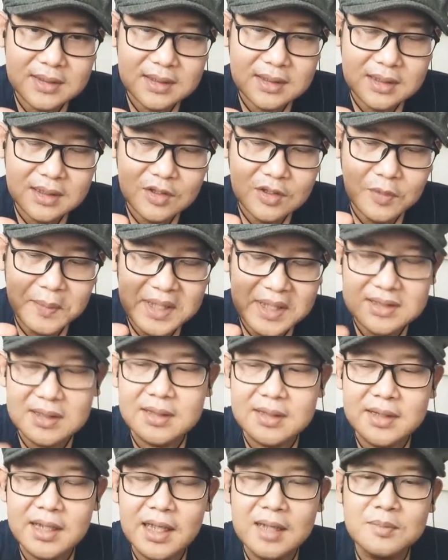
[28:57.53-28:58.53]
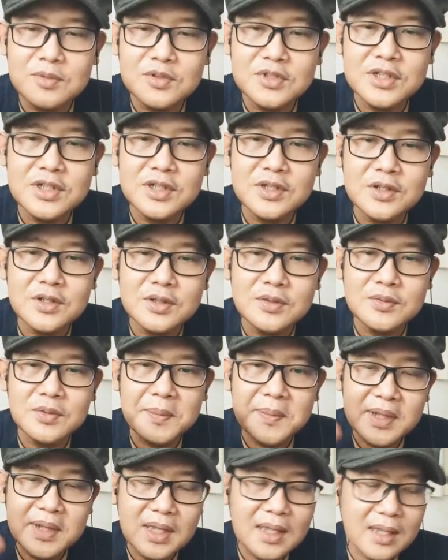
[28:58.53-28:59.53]
ke grup NCT Care mesti ikut
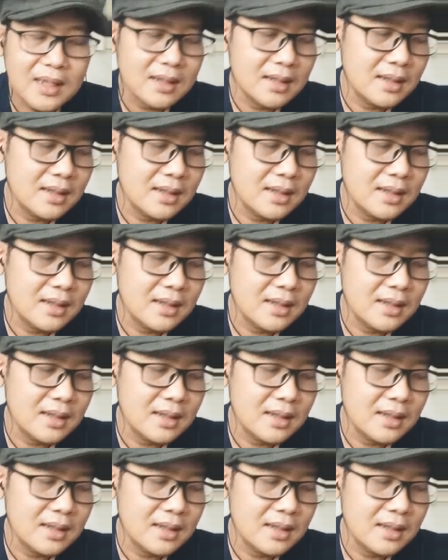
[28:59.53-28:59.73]
webinar